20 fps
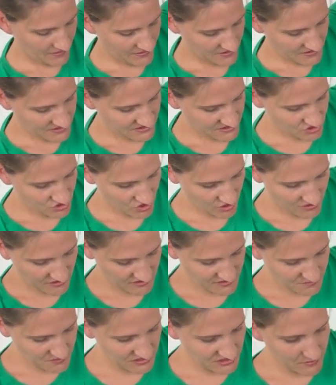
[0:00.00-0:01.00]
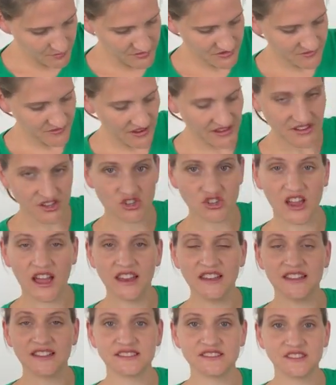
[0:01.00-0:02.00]
ihr seht schon, das piepst, weil die
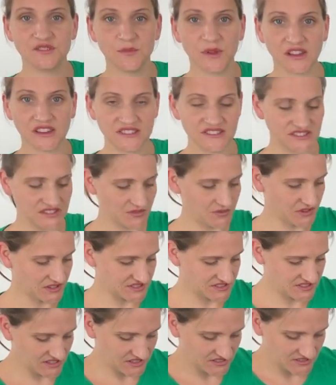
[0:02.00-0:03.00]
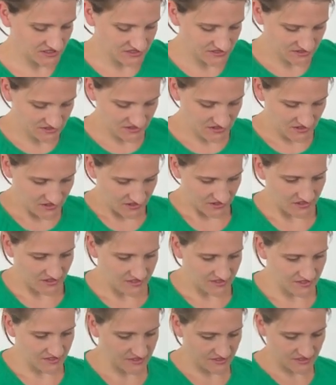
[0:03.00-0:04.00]
Schale jetzt nicht mehr richtig fixiert ist.
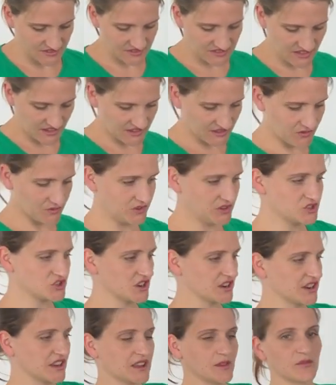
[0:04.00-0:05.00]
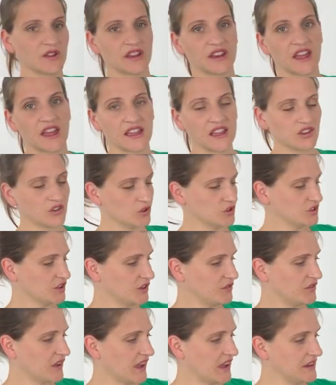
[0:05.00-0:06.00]
Das ist ein Sicherheitsfeature, da gehen wir nachher noch
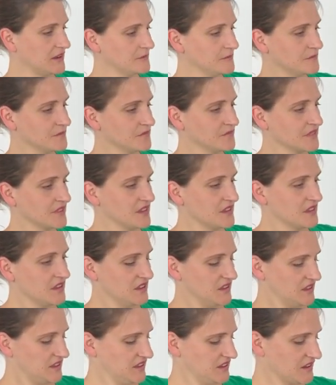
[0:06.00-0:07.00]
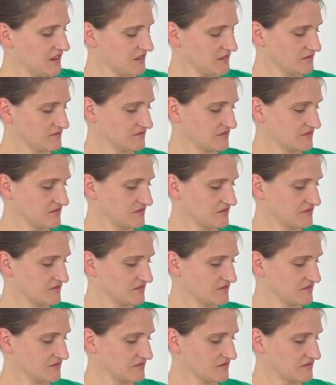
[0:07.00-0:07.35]
drauf ein. Hier